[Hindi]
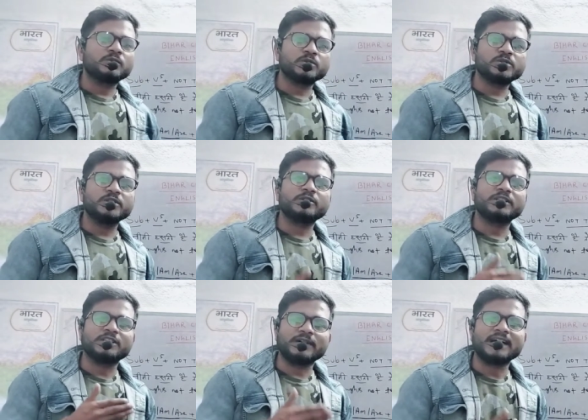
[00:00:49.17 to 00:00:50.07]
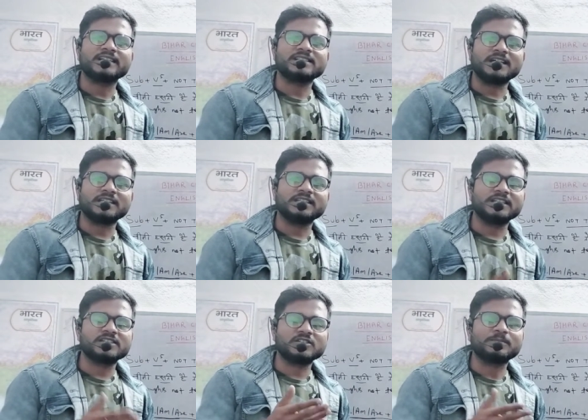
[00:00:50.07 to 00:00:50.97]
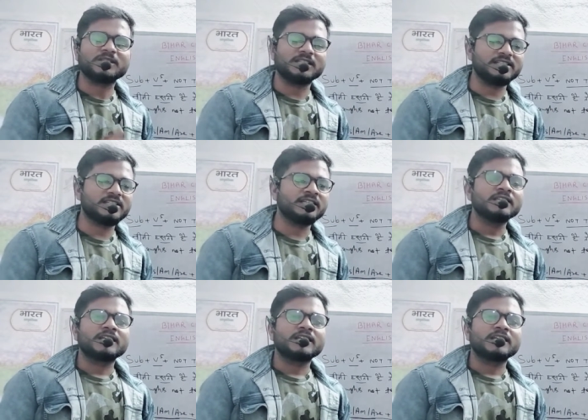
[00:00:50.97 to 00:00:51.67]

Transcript: खुशियों के त्यौहार के साथ ही ये शपथ लीजिए